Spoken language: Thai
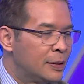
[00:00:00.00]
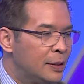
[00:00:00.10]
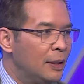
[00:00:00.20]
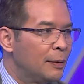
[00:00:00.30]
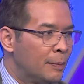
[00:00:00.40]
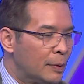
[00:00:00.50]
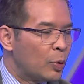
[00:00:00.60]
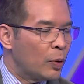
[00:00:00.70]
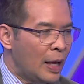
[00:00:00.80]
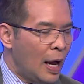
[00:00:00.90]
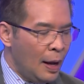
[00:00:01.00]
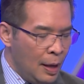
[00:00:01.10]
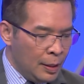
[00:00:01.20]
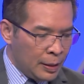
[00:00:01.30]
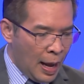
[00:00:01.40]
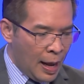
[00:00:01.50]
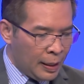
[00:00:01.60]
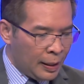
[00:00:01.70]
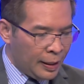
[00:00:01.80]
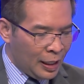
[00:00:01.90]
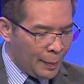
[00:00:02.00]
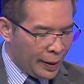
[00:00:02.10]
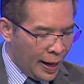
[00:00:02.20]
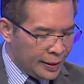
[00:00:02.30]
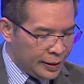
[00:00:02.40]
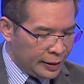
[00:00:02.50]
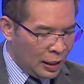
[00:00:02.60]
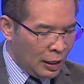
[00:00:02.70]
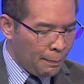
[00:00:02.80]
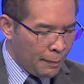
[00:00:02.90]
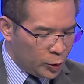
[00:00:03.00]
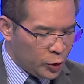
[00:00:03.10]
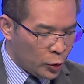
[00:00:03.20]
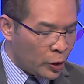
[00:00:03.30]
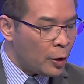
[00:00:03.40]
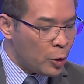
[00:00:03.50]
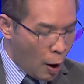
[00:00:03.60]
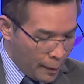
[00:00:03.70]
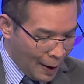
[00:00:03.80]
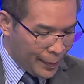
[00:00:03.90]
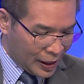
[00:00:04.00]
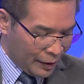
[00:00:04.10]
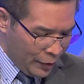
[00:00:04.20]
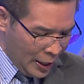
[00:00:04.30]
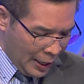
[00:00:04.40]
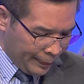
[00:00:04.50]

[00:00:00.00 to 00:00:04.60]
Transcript: ซึ่งตรงเนี้ยทางคณะกรรมการสิทธิมนุษยชนเขายอมรับนะครับว่า